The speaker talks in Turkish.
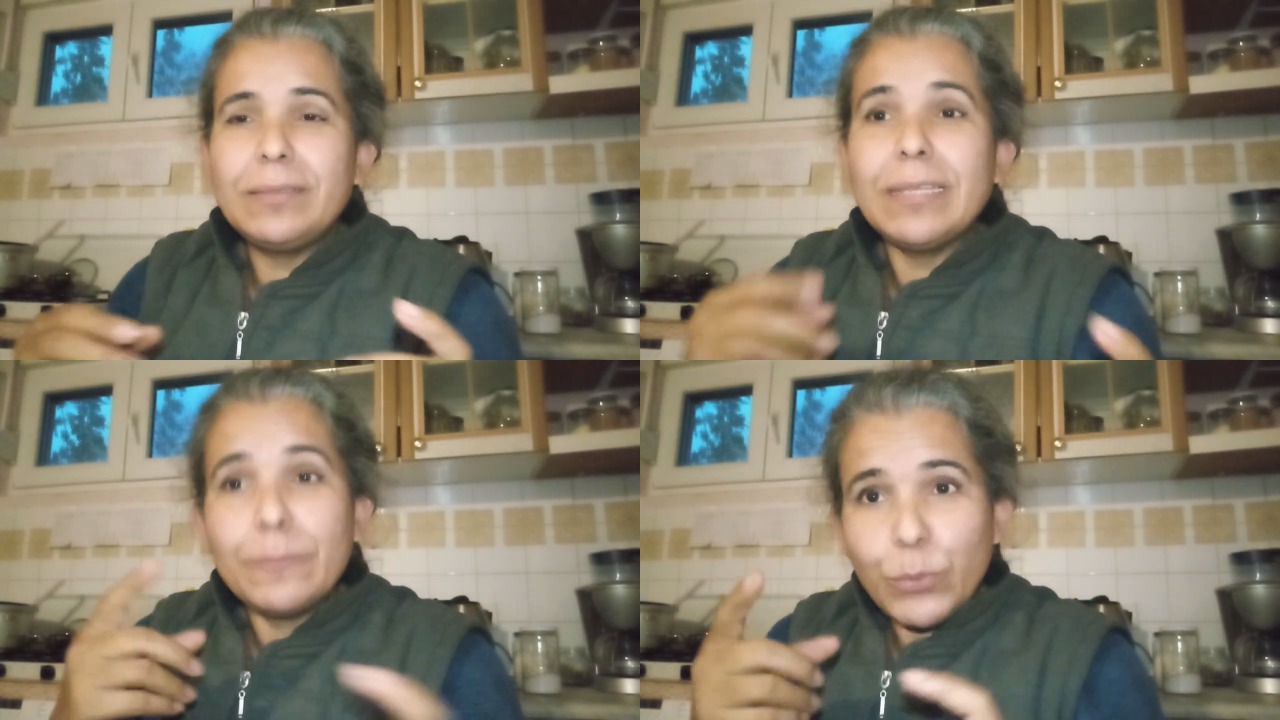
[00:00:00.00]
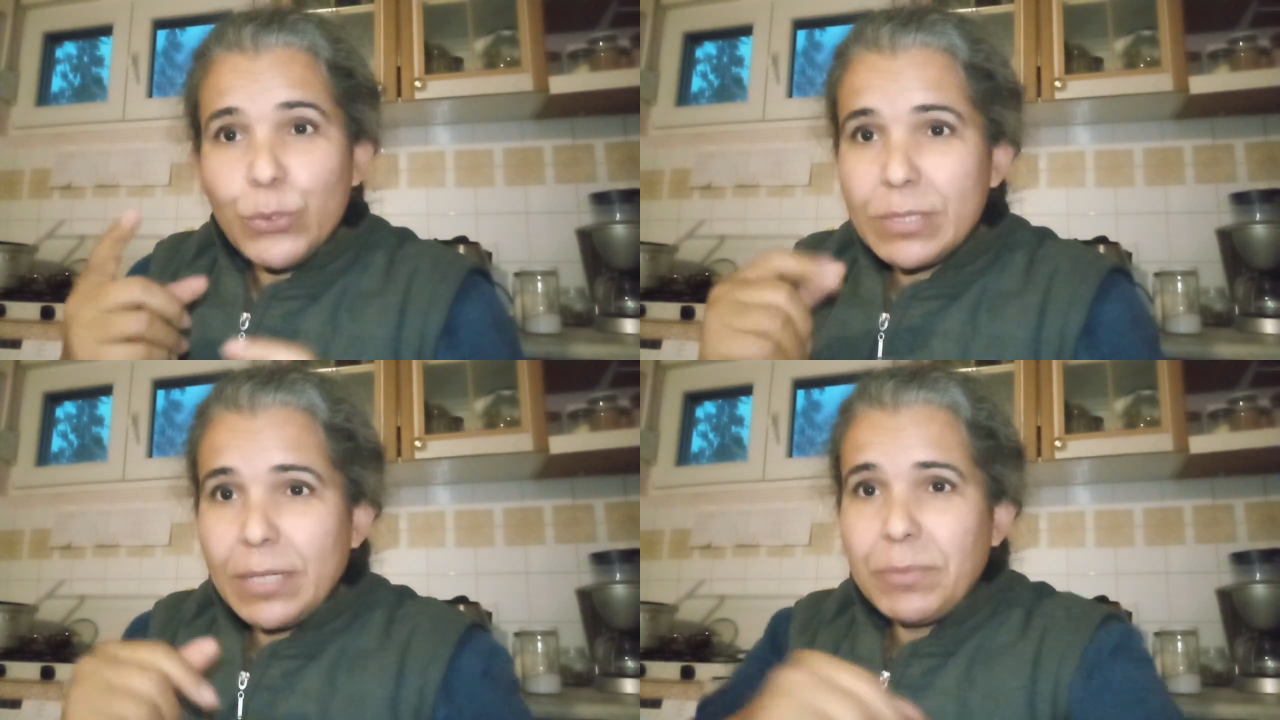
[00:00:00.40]
Tat bu
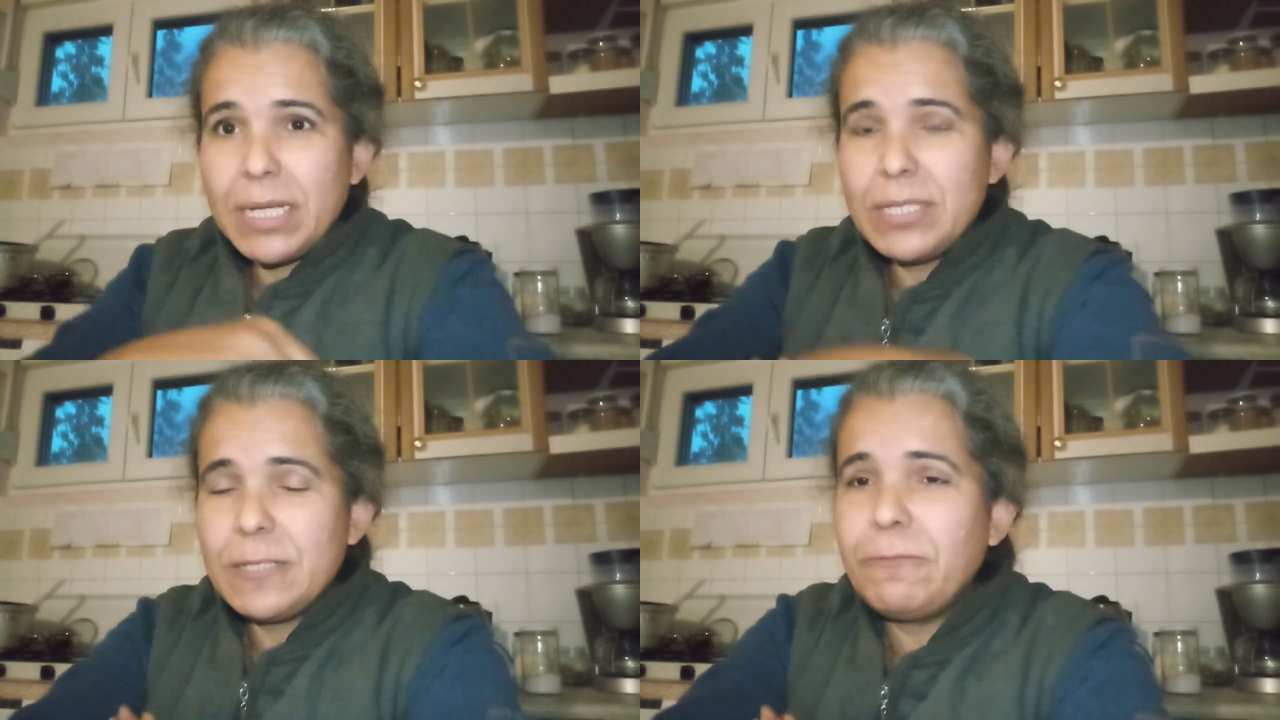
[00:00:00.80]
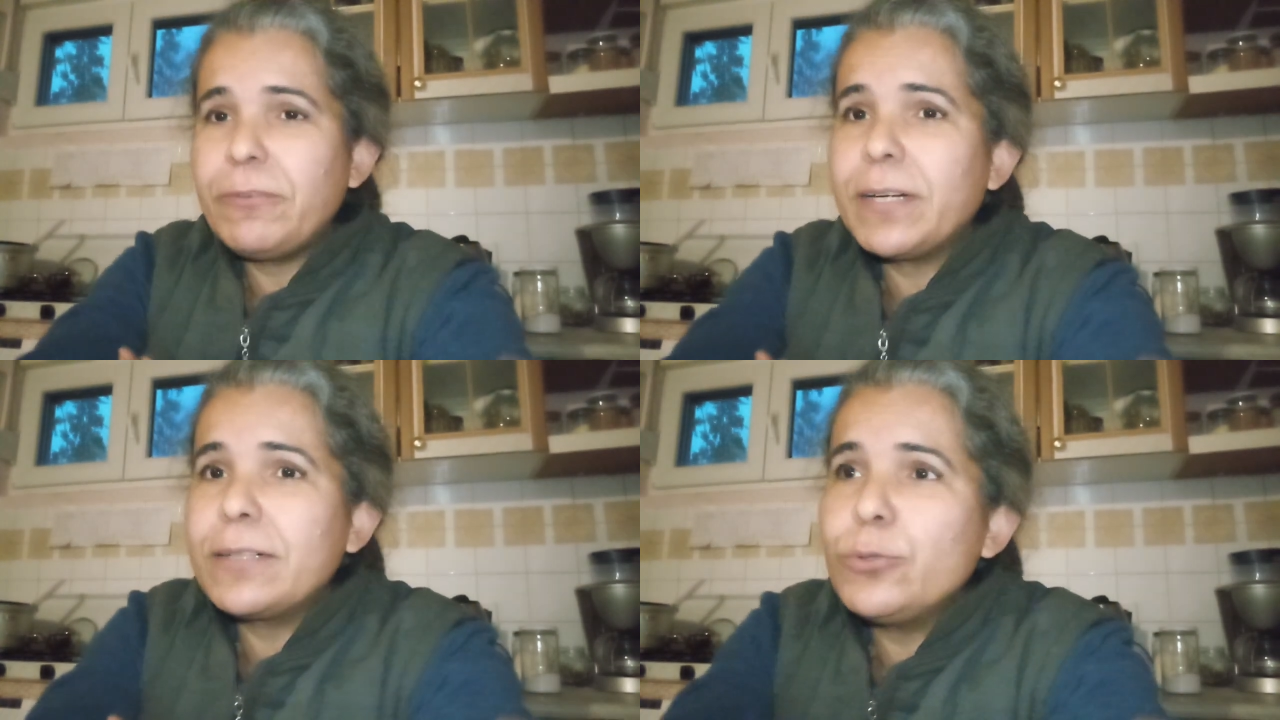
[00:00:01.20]
yüzden birazcık
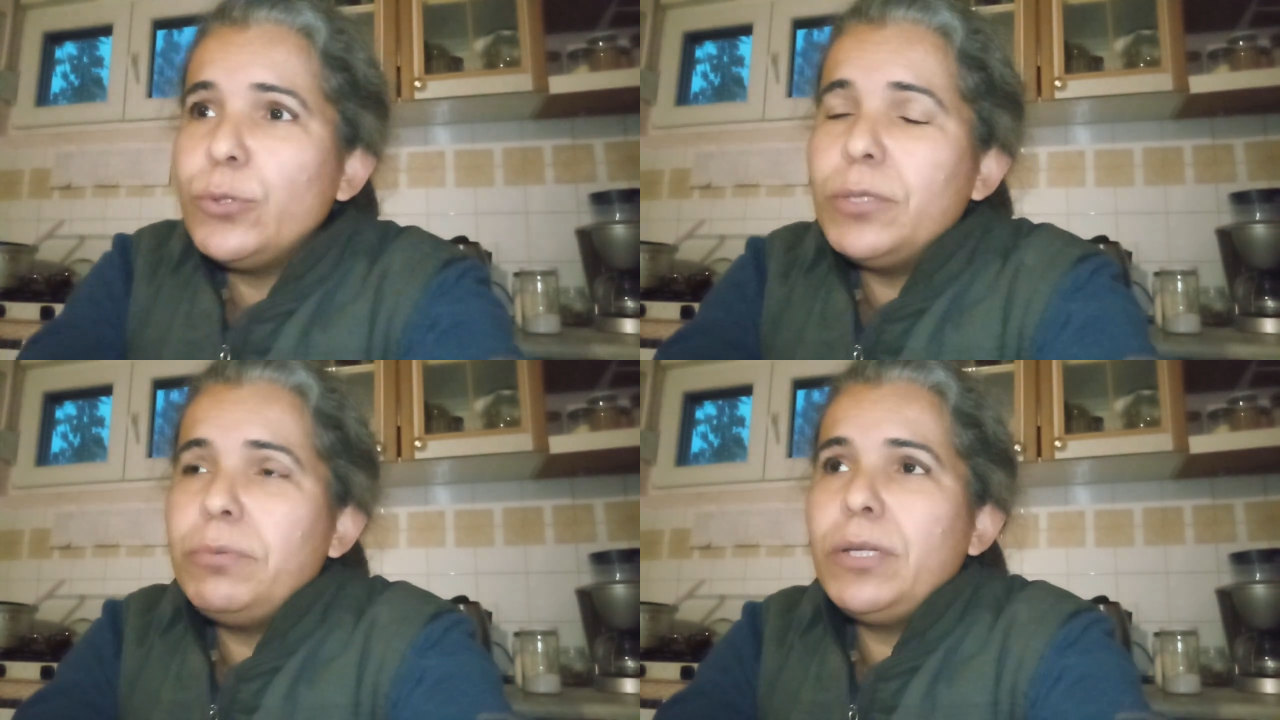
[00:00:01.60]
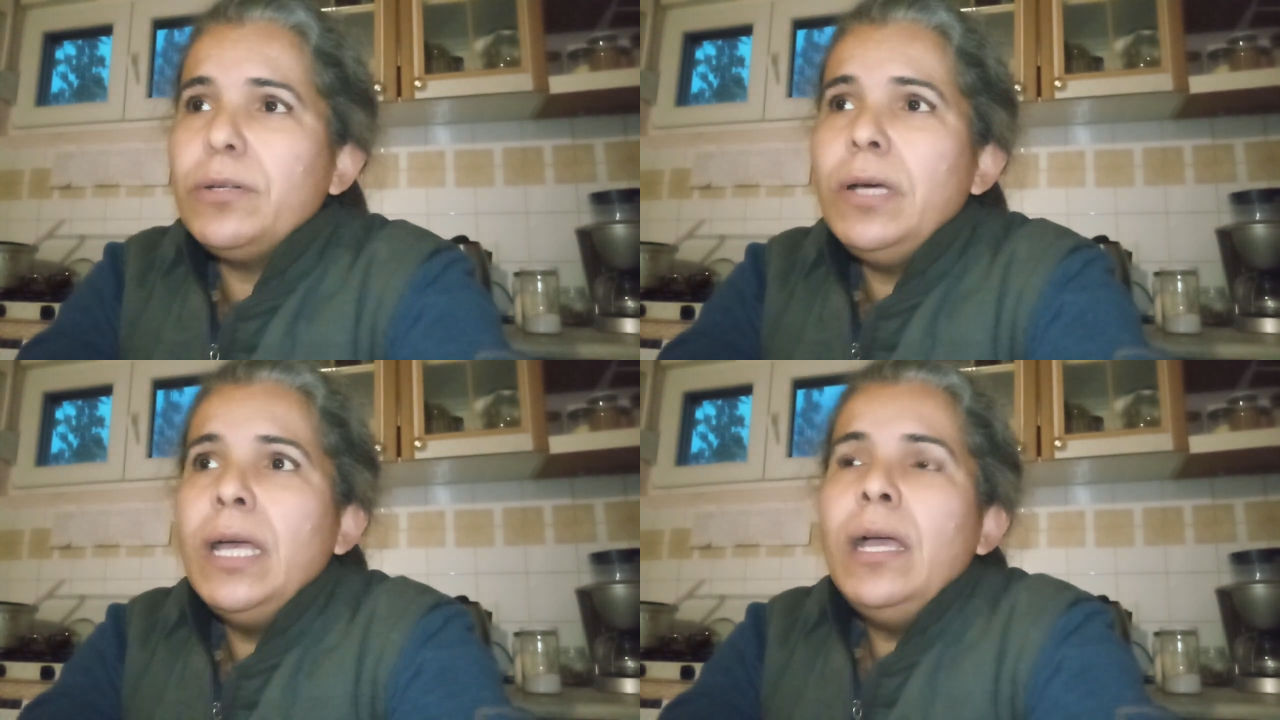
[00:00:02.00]
farklı olabiliyor.